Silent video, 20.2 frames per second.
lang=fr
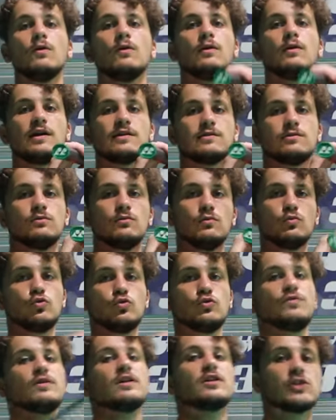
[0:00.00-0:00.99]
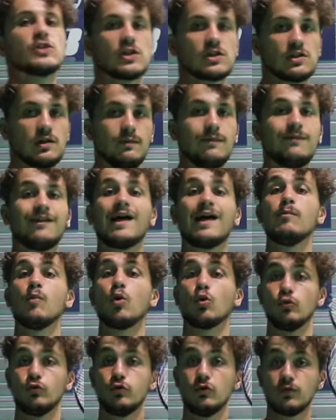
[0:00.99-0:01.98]
l'action, où je viens le chercher
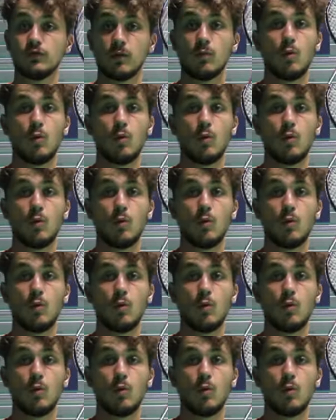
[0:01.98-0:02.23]
vraiment devant